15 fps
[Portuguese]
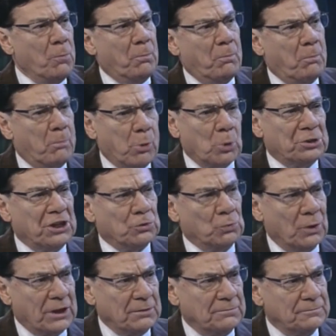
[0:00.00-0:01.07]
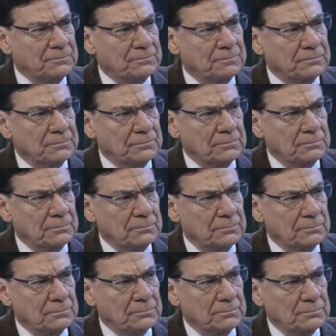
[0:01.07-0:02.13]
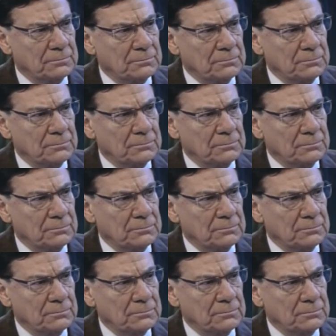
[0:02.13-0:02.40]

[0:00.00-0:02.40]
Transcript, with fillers: meu protetor. Muito bem.